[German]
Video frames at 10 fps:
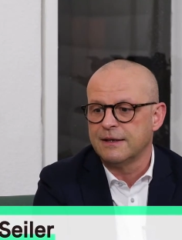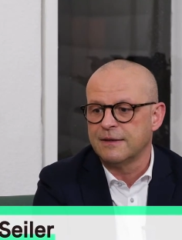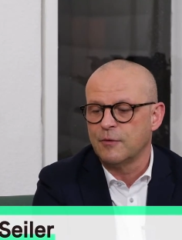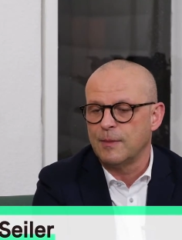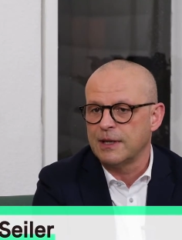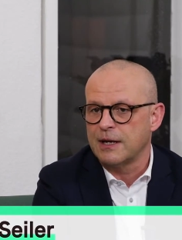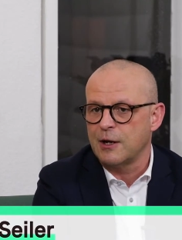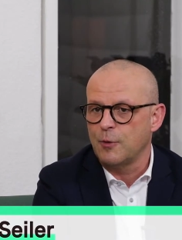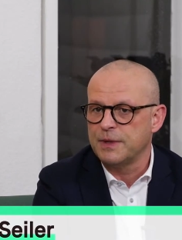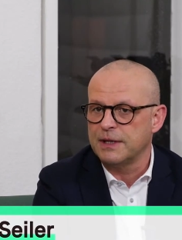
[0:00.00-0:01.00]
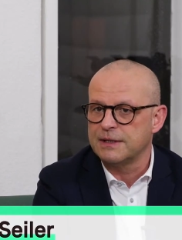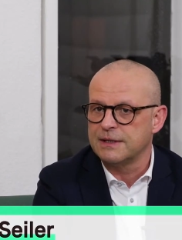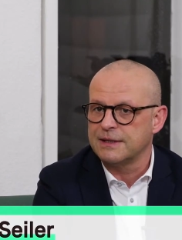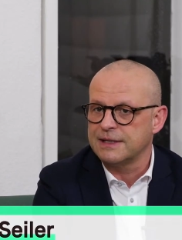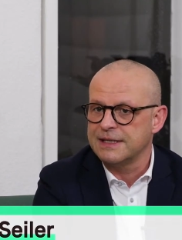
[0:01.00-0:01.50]
äh, wo man geglaubt hat,
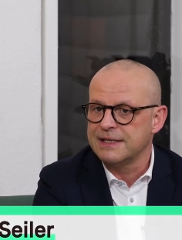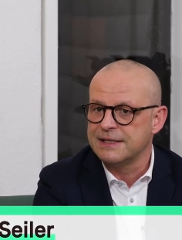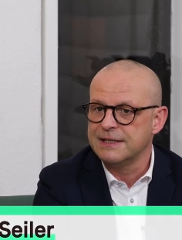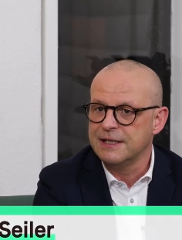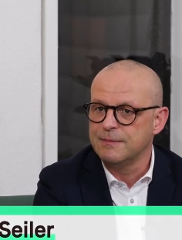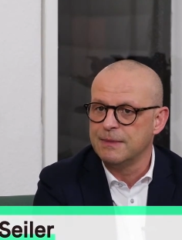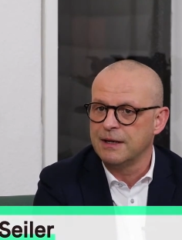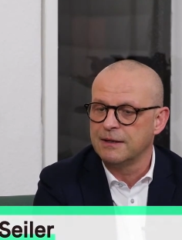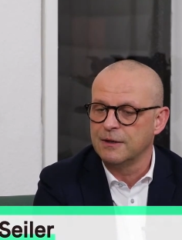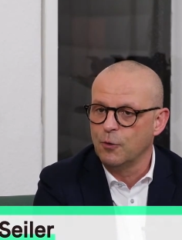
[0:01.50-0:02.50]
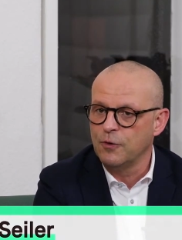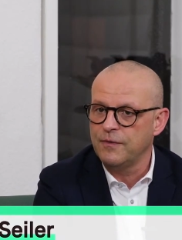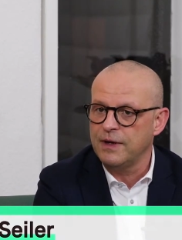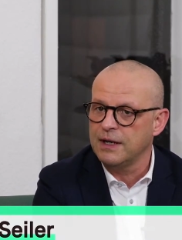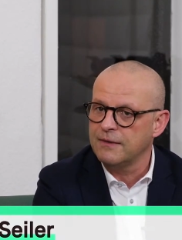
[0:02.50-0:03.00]
das ist nicht mehr
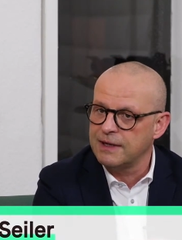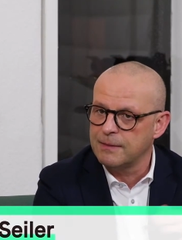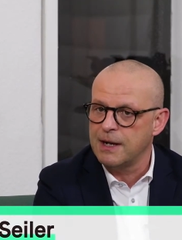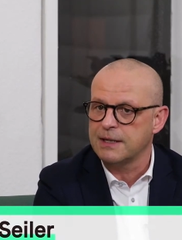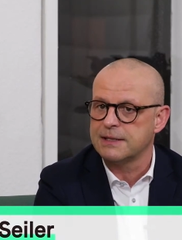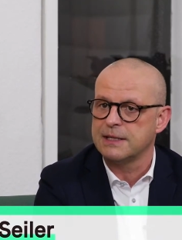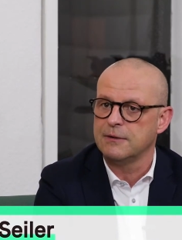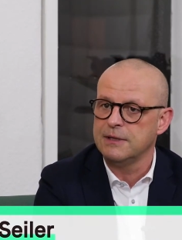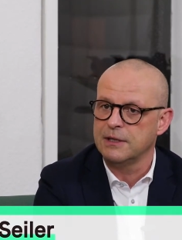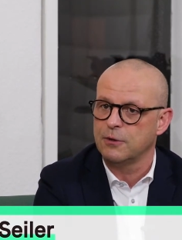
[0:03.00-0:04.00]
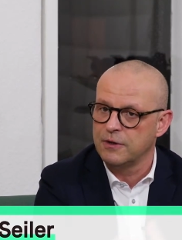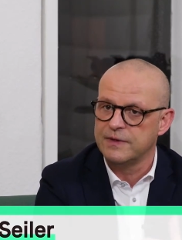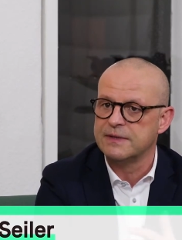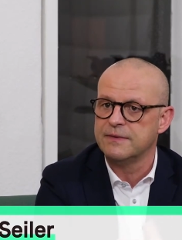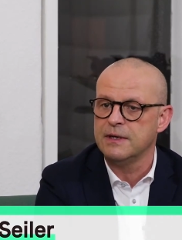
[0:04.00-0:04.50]
notwendig, weil der Markt es reguliert.
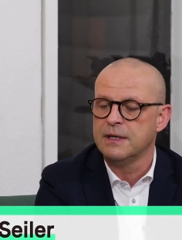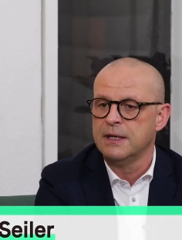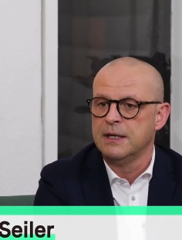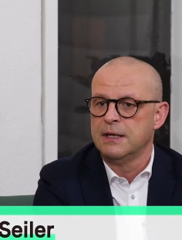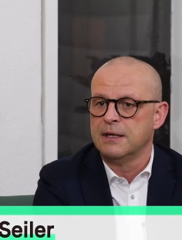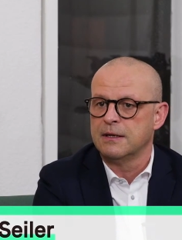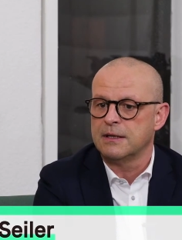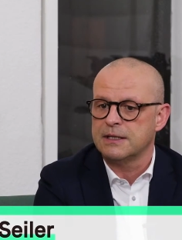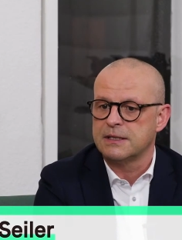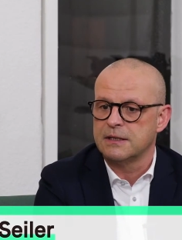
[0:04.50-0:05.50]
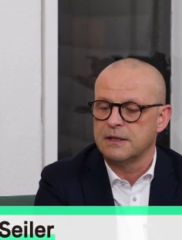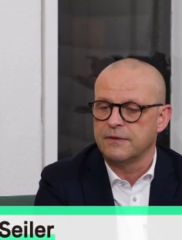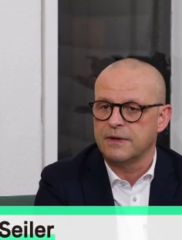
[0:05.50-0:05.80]
Heute wissen wir, äh, dass die